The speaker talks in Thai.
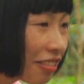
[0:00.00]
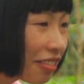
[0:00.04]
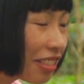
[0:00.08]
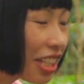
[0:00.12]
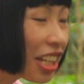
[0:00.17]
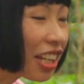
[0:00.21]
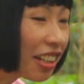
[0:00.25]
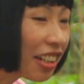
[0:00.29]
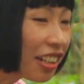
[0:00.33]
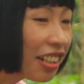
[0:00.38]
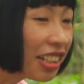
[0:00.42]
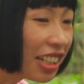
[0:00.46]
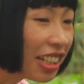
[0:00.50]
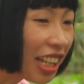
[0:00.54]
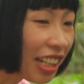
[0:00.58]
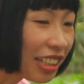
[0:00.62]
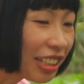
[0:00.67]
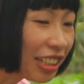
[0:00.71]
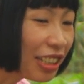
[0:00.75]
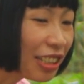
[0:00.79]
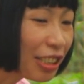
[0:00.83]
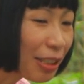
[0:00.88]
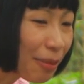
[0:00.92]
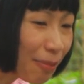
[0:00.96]
ดีขึ้นอะ
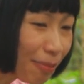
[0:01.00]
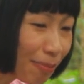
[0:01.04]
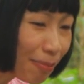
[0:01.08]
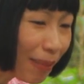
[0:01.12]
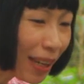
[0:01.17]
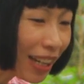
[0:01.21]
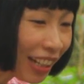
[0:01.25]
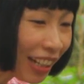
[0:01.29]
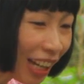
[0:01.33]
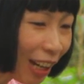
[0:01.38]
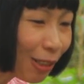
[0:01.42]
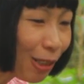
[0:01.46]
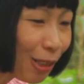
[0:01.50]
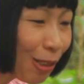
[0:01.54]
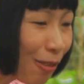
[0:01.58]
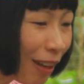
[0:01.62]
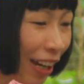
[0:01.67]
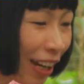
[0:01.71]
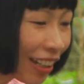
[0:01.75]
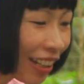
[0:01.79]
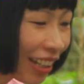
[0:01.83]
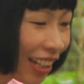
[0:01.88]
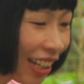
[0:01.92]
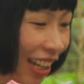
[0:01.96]
ที่เป็นเราทุก
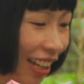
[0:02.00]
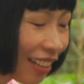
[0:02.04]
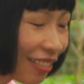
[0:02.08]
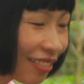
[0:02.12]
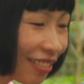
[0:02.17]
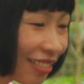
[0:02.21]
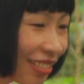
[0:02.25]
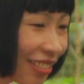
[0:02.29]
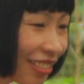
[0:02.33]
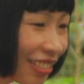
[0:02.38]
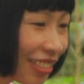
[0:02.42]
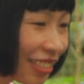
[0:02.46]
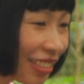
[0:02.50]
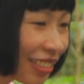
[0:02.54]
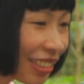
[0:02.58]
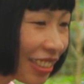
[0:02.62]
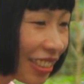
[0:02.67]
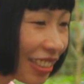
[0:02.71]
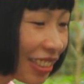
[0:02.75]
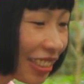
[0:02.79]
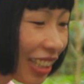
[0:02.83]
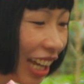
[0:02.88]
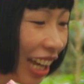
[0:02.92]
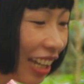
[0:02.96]
วันเนี้ย
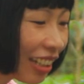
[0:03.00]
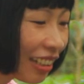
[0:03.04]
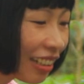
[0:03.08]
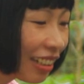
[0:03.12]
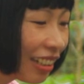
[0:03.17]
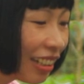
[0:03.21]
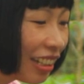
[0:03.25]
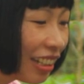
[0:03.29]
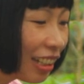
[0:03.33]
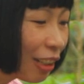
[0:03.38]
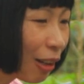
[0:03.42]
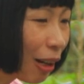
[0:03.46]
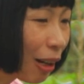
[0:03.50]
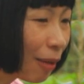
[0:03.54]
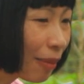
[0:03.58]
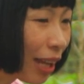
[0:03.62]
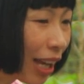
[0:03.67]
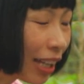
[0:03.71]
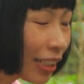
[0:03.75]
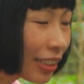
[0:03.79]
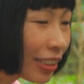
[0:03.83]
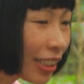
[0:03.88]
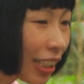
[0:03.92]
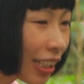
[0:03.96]
การความ
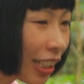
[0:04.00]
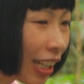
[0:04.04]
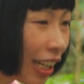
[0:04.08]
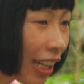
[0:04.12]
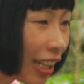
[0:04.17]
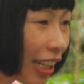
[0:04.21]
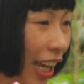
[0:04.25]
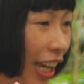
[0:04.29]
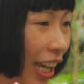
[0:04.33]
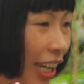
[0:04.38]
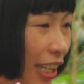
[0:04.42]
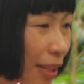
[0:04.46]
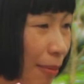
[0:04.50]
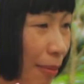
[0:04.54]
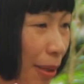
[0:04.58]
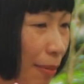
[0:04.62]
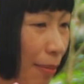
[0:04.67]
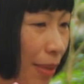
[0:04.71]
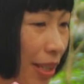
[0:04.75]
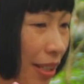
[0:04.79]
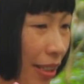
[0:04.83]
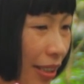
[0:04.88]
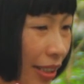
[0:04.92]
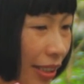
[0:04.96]
รักจากการให้ที่
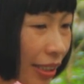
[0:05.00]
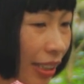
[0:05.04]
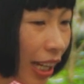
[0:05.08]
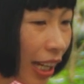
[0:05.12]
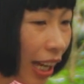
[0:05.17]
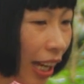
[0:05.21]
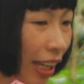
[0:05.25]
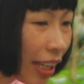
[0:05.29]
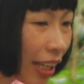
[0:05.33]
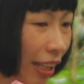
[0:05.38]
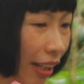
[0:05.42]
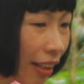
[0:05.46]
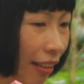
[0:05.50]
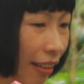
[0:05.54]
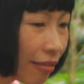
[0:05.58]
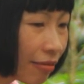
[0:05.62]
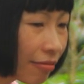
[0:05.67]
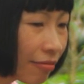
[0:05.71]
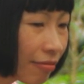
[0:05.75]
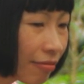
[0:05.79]
ไม่มีเงื่อนไขอะ